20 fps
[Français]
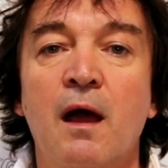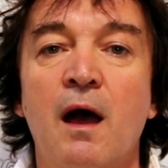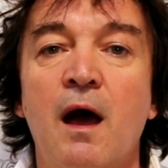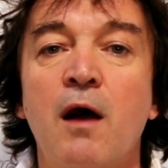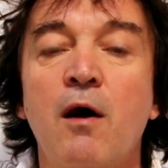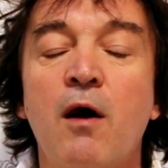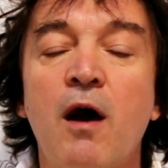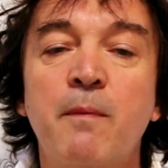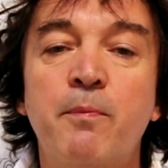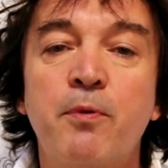
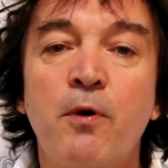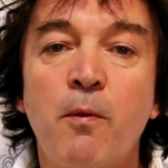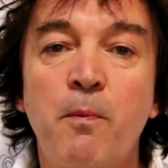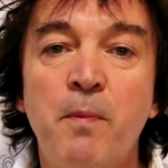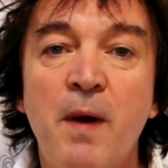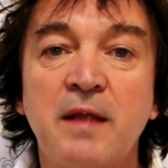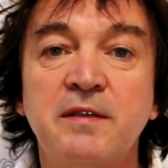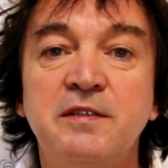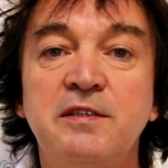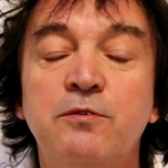un rapport
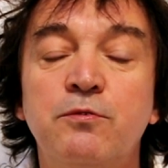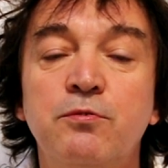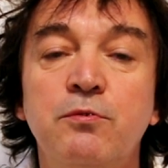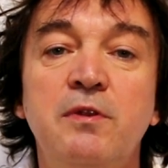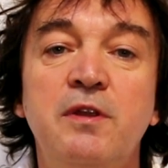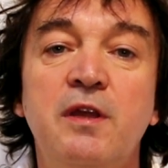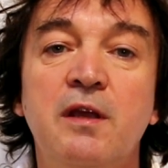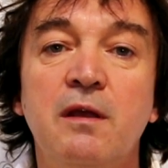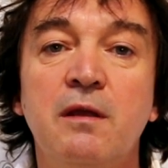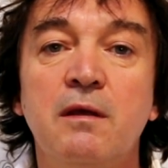
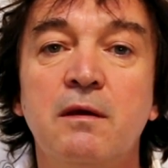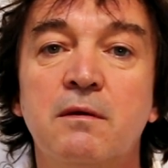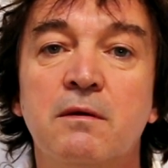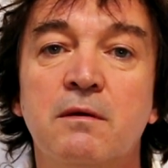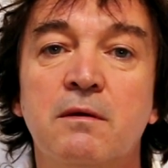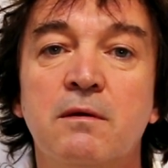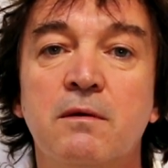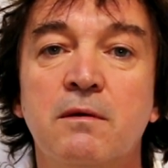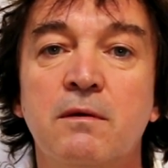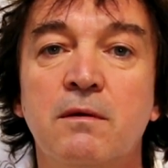particulier
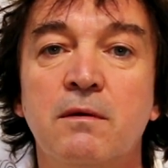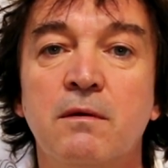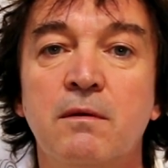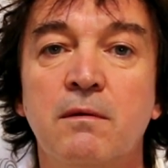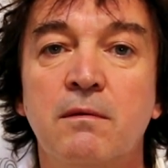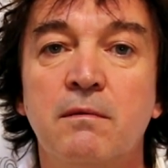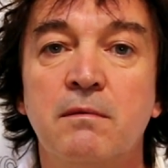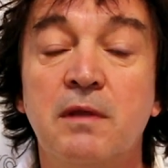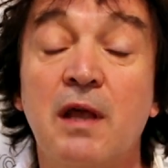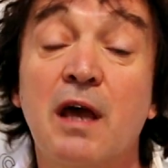euh,
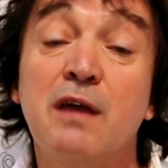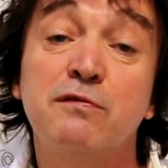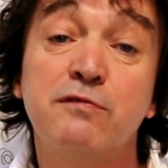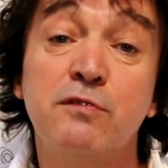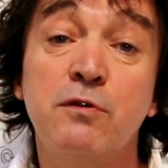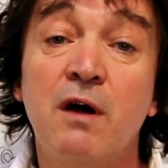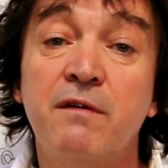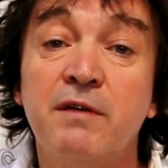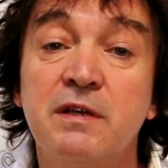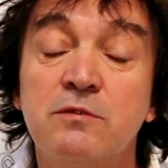très
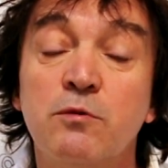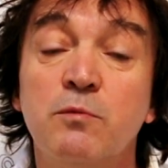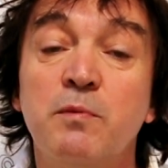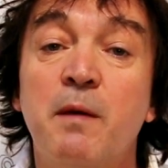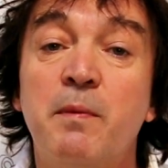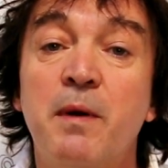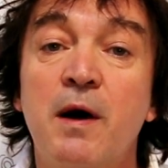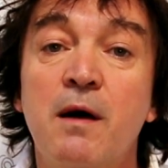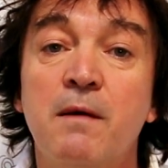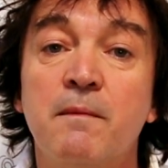fort avec son
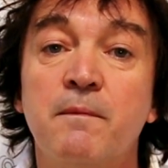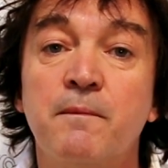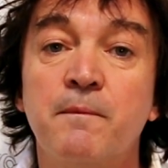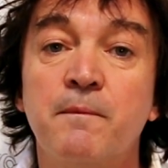papa.